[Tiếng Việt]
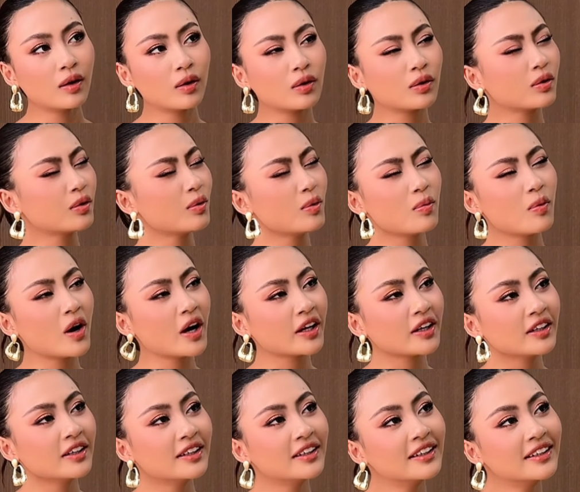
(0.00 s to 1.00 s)
group one
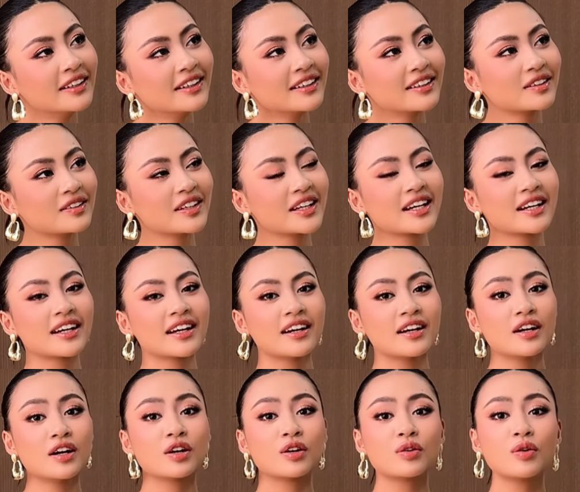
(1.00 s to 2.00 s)
xong likana
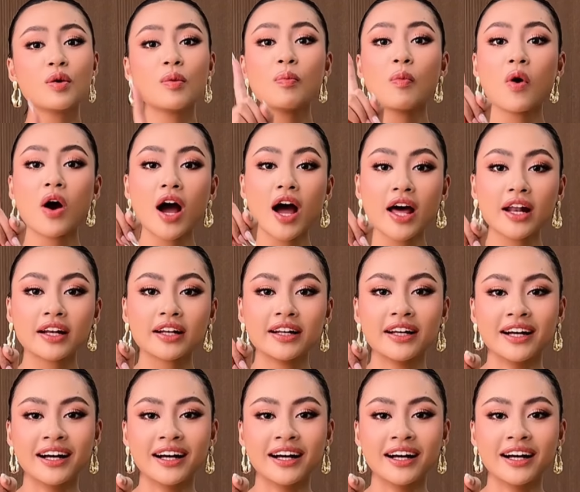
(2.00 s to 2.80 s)
group one